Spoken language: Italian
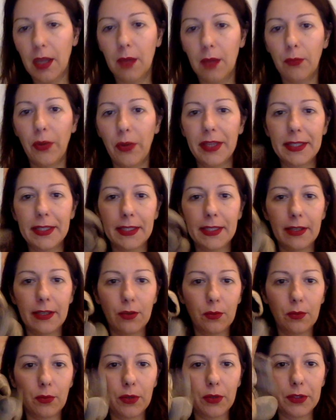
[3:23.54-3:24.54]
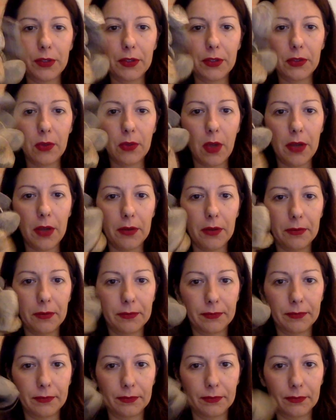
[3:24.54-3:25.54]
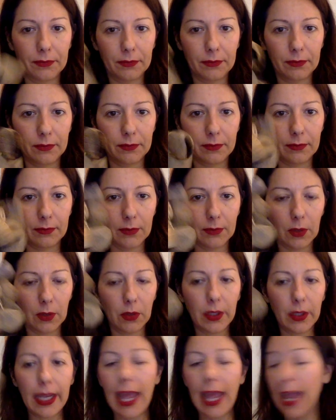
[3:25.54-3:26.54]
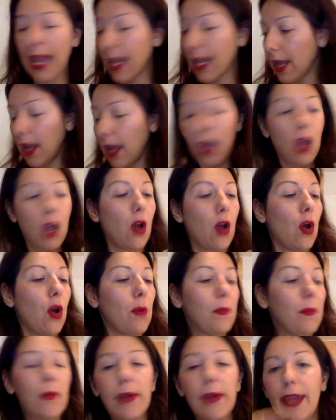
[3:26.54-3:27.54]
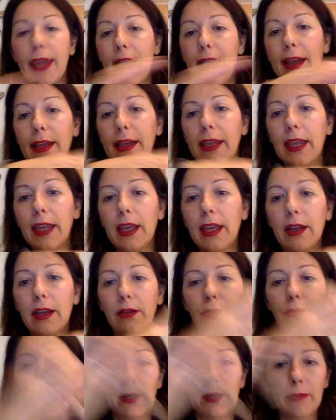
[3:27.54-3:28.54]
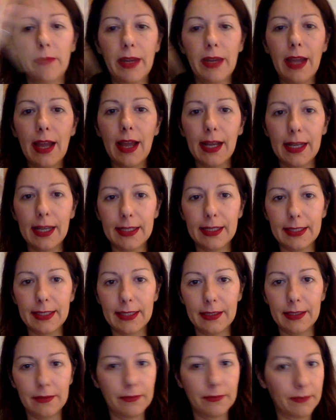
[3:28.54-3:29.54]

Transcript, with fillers: può essere un buon suono. Ok? oppure anche una maracas,